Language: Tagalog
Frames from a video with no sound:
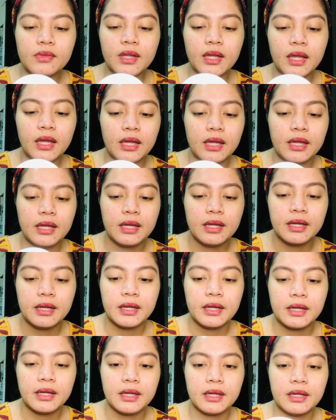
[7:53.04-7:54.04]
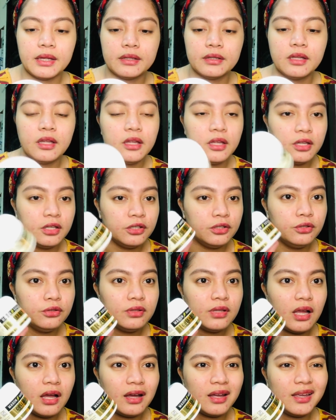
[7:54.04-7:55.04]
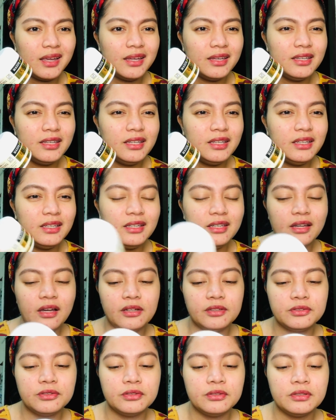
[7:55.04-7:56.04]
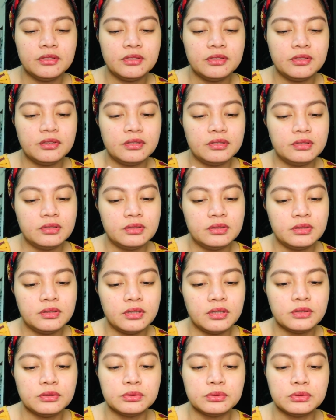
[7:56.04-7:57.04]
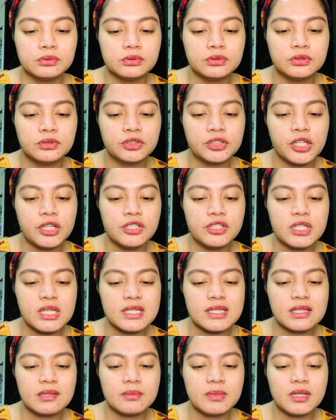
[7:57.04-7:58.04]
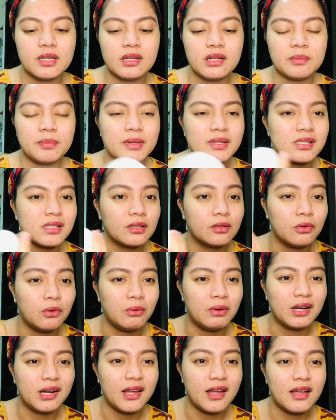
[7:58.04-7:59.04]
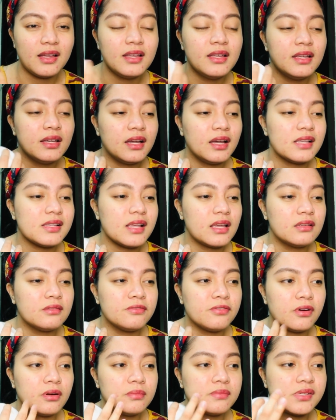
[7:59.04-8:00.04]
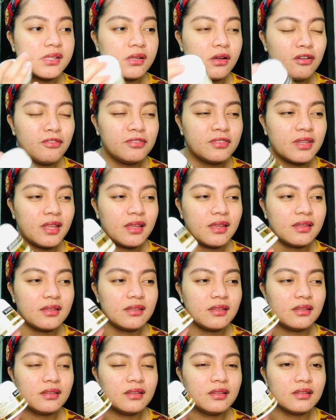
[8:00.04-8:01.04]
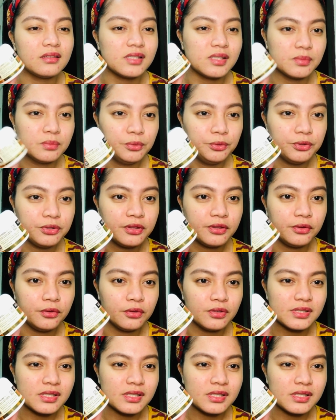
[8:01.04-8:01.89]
And, yun lang. Any other ano, changes naman na napansin ko wala. Aside from soft and uh, smooth yung